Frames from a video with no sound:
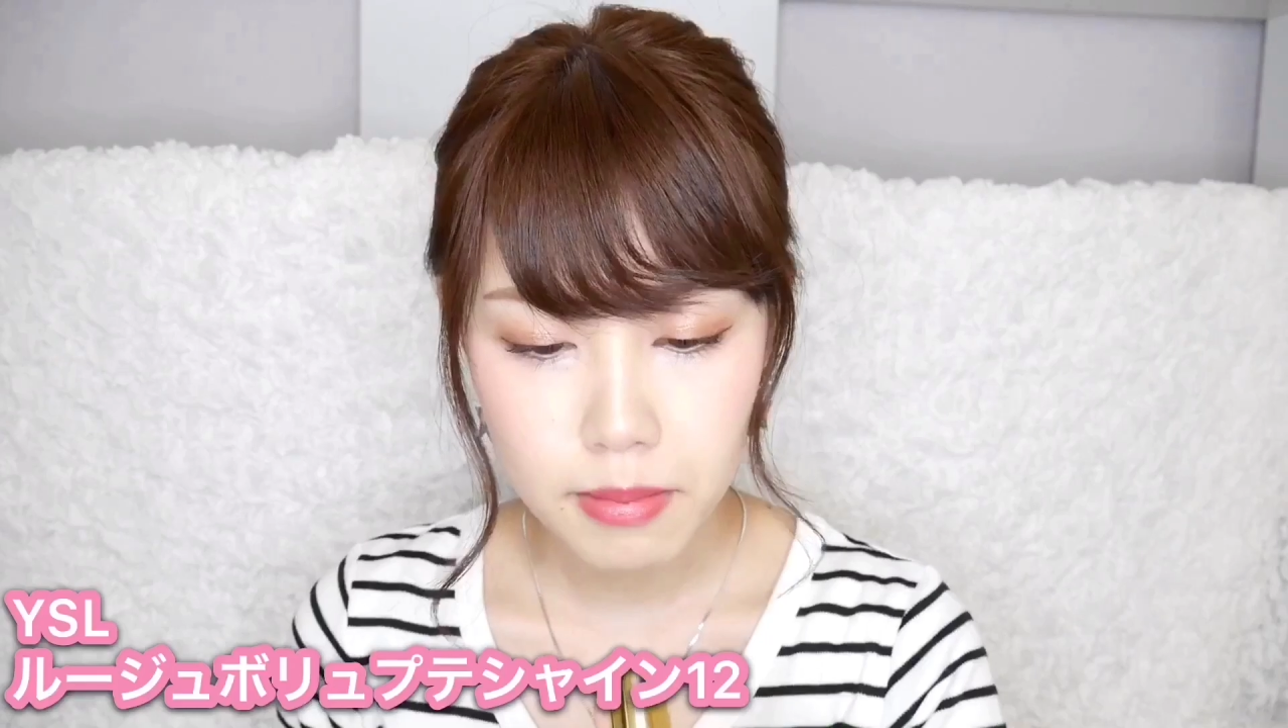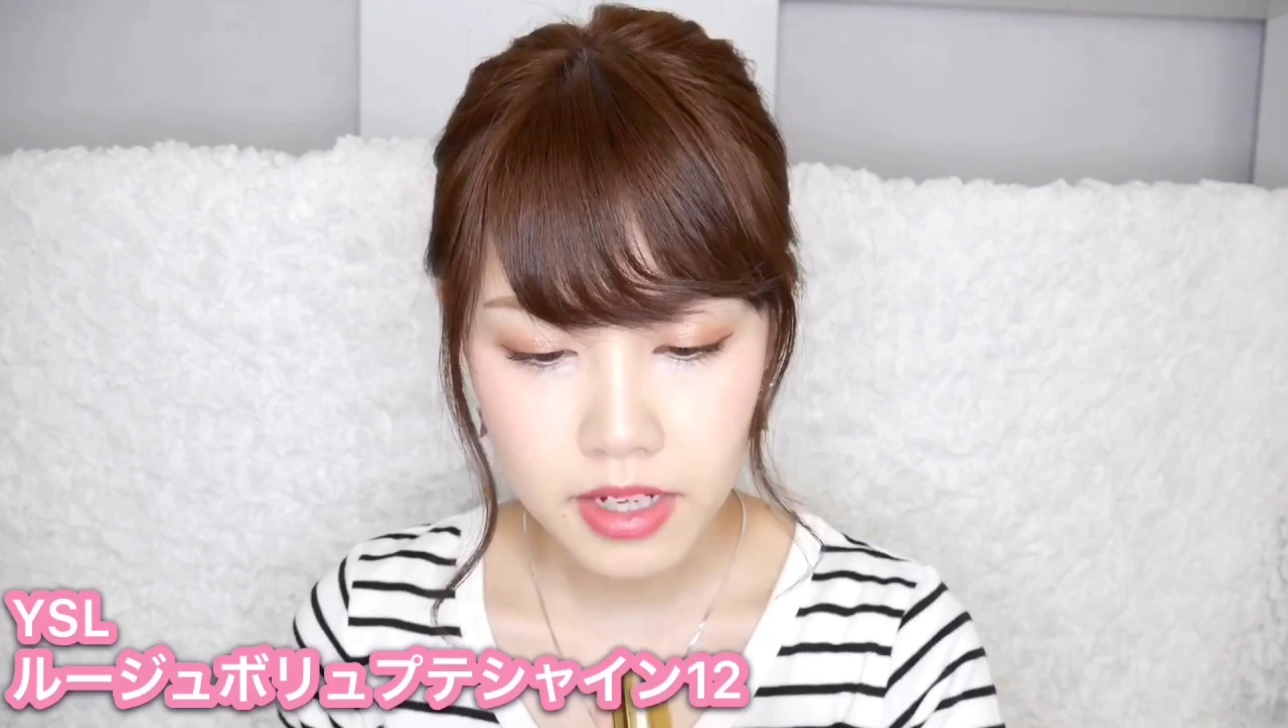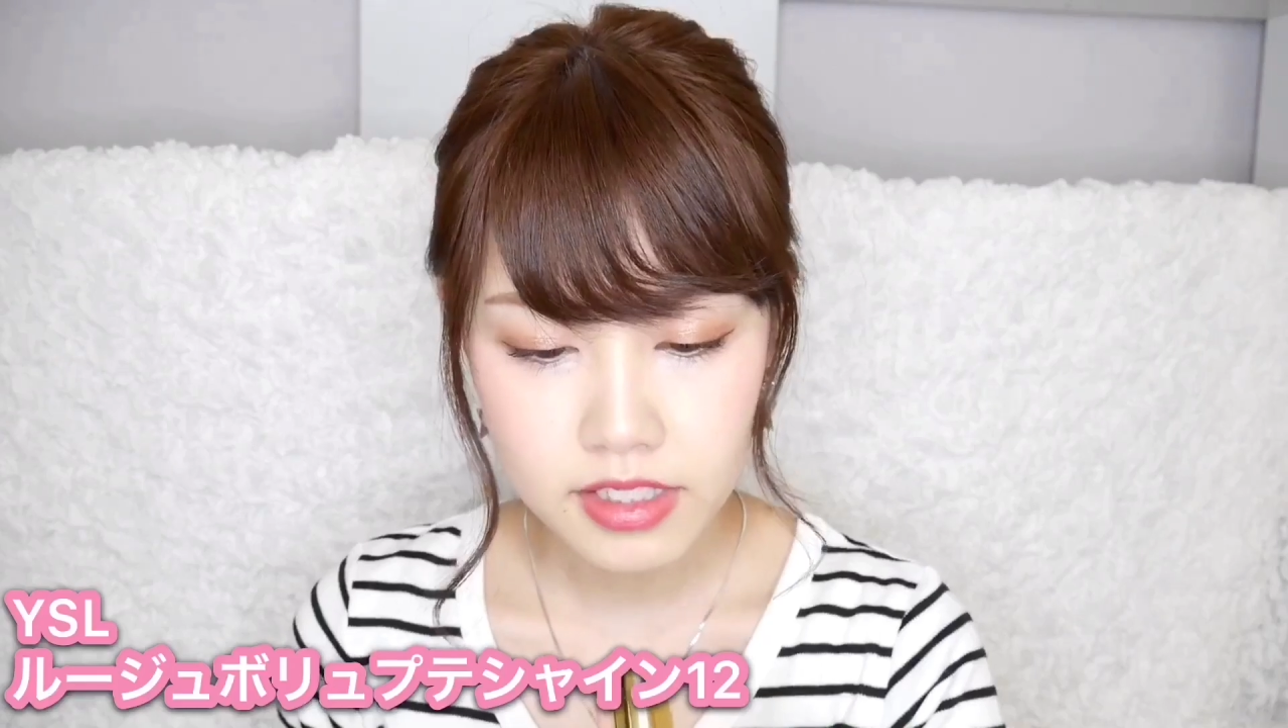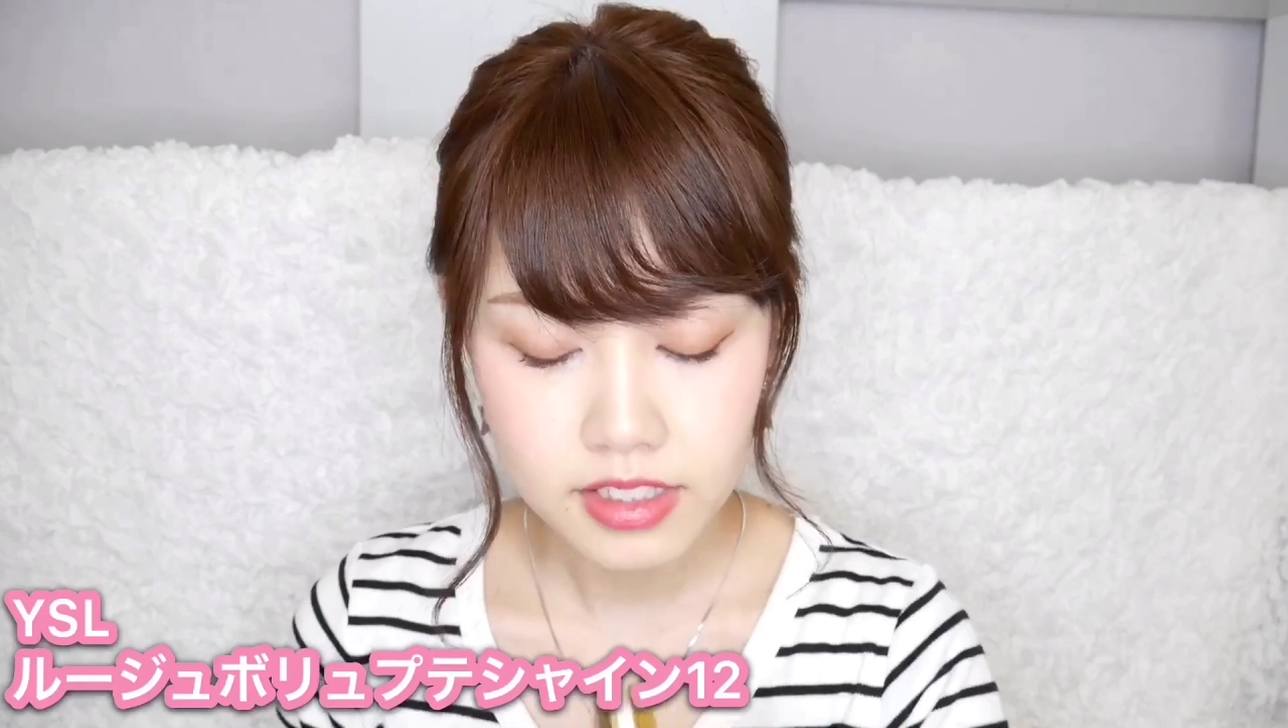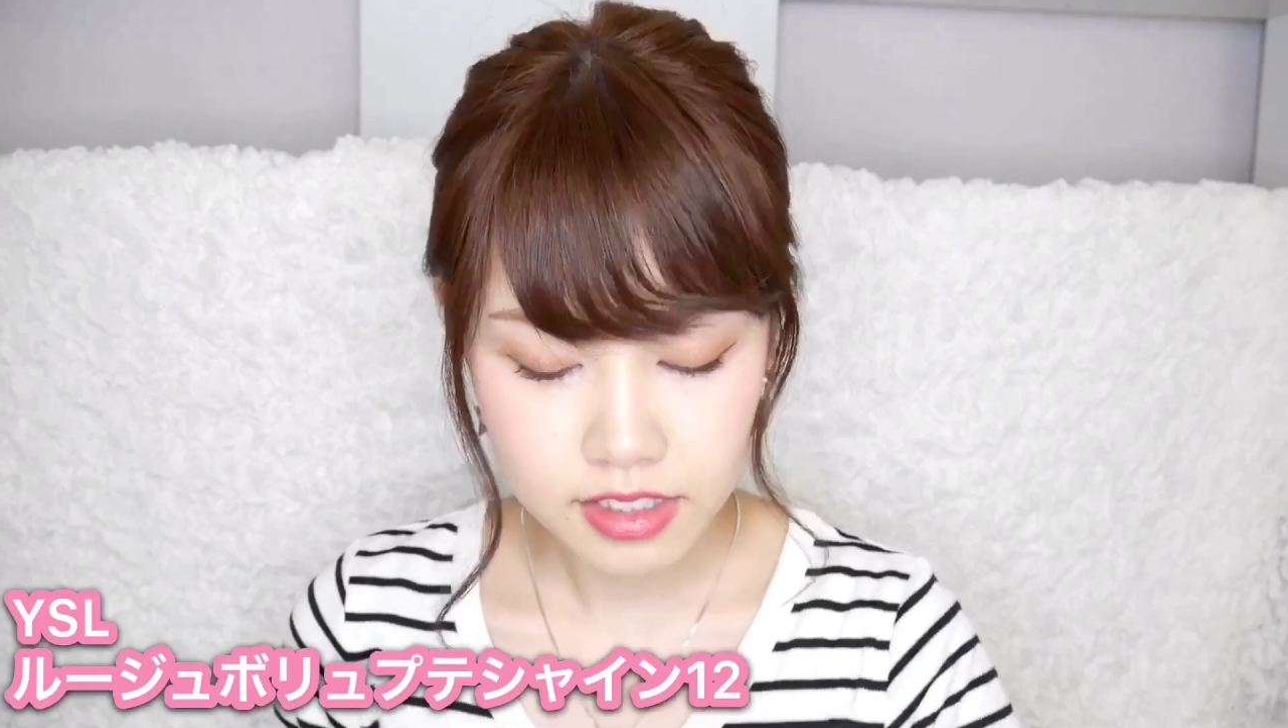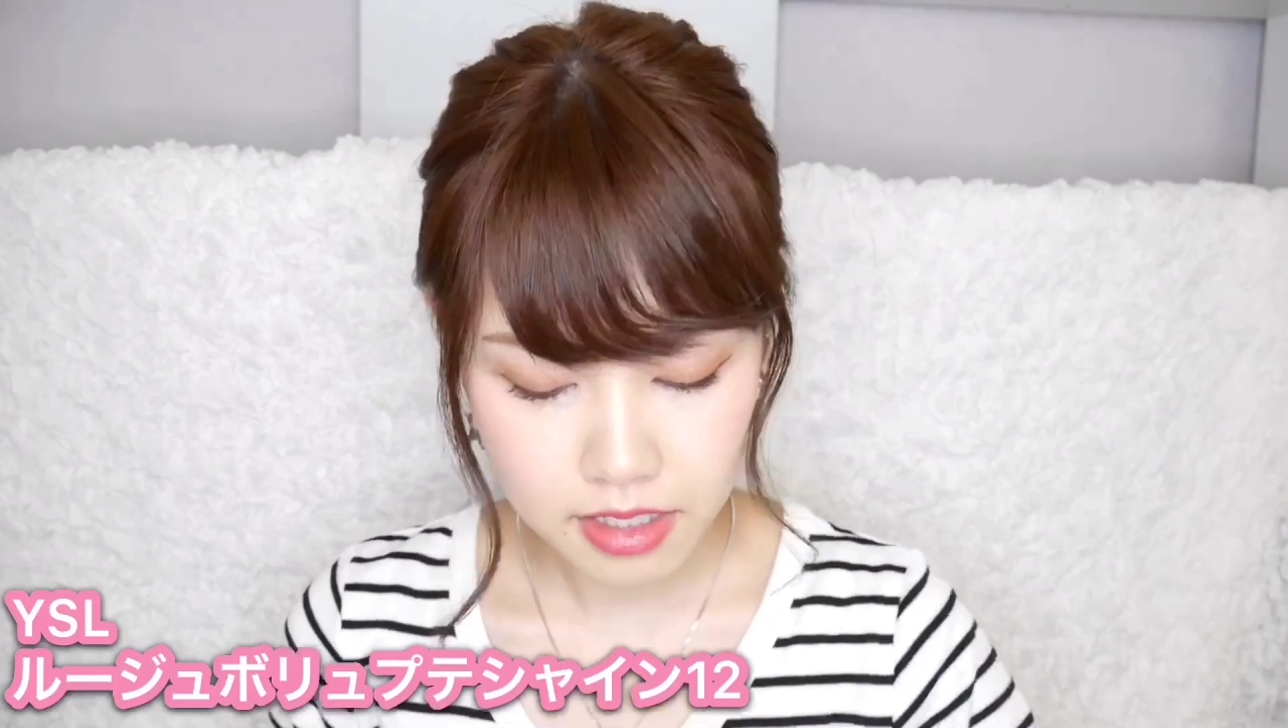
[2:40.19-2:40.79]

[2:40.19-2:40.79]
ます